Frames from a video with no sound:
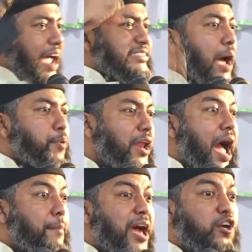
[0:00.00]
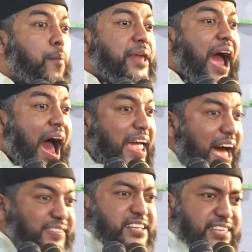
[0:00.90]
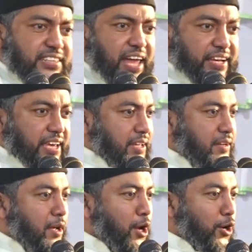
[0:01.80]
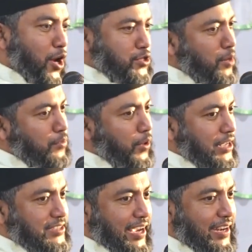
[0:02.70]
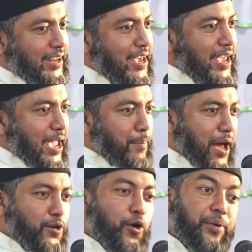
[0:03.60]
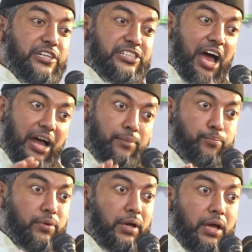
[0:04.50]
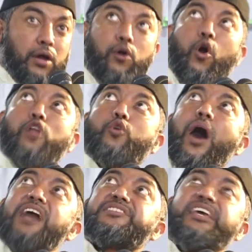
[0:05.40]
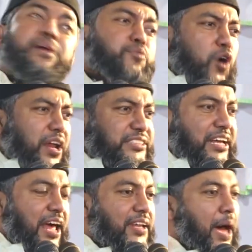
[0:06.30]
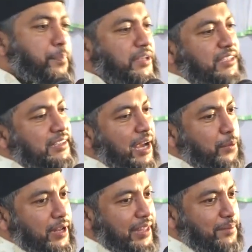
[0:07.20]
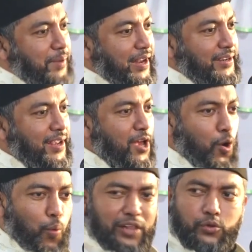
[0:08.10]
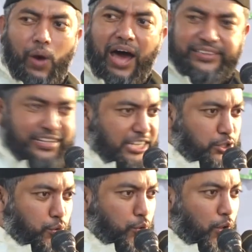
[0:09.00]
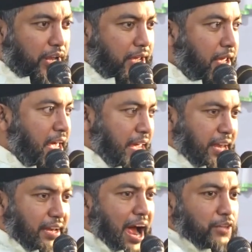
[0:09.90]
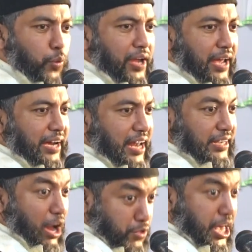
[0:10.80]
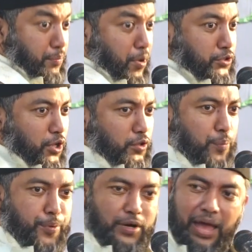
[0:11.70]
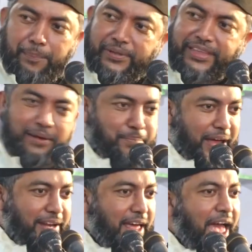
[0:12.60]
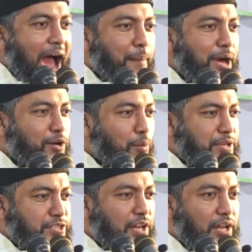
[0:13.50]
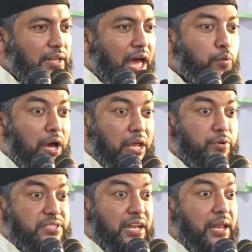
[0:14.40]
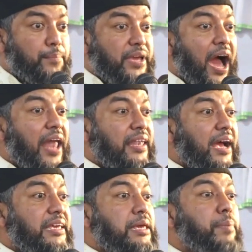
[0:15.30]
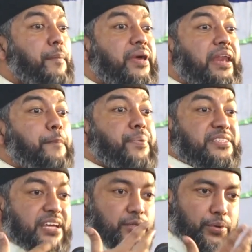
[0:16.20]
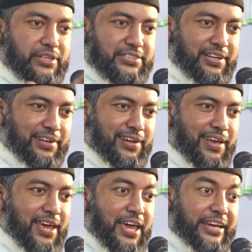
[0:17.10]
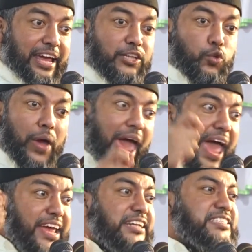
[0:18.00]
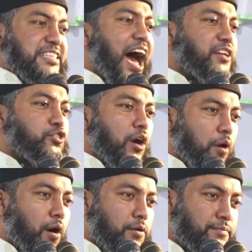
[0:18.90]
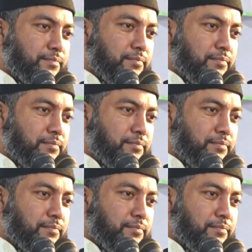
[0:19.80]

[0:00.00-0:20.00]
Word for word: এটা বলে আমার নবীর হায়াতে জিন্দেগি কসম করেছেন এবার নবীর শান কত আজিম করেছেন আল্লাহ আপনি চিন্তা করে দেখবেন ওয়াদ্দোহা থেকে শুরু করে ইন্না আতোয়াইনা কাল কাউসার পর্যন্ত পড়লে আপনি দেখবেন আমার নবী সাল্লাল্লাহু আলাইহি ওয়াসাল্লামকে আল্লাহ কিভাবে রেপ্রেজেন্ট করেছেন কিন্তু এই ইনসান যখন